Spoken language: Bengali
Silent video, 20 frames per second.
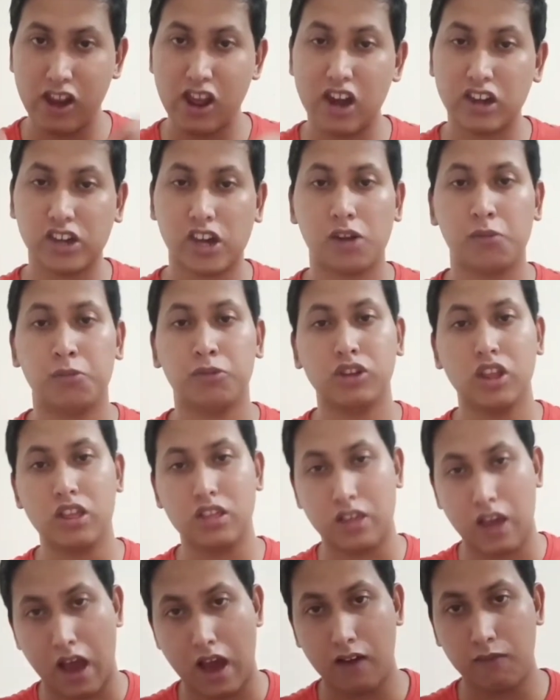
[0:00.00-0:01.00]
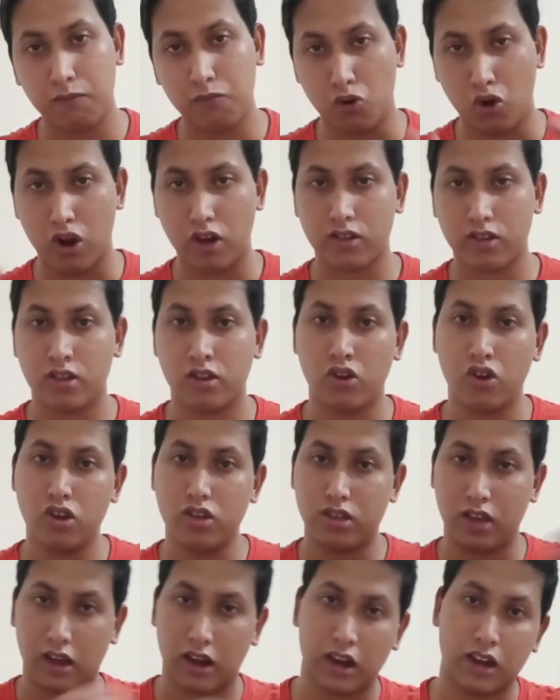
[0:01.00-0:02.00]
বায়োরিয়াক্টারের মধ্যে যা প্রোডাকশন
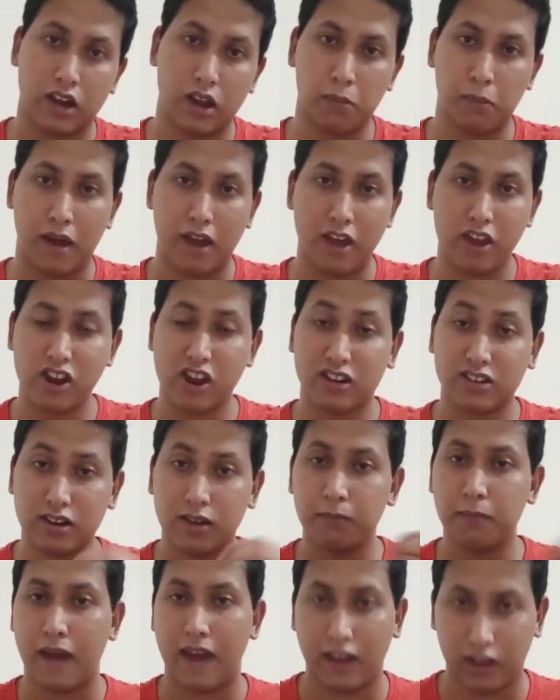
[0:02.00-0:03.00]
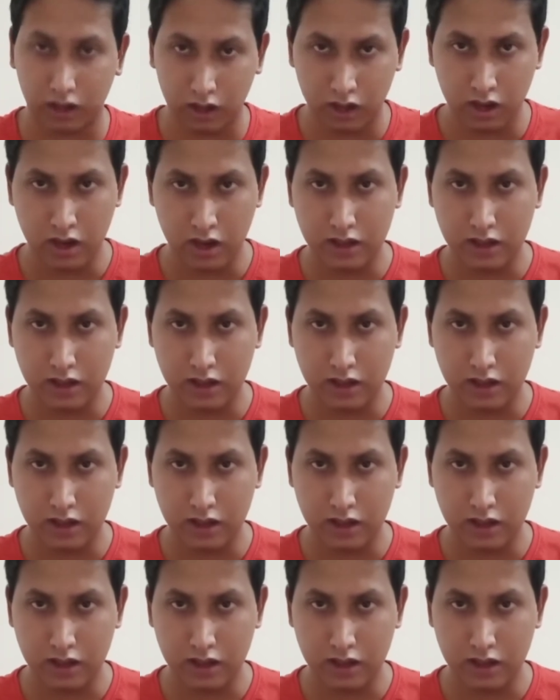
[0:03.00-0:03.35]
হয় সেখানটায় বায়োরিয়াক্টার ব্যাগ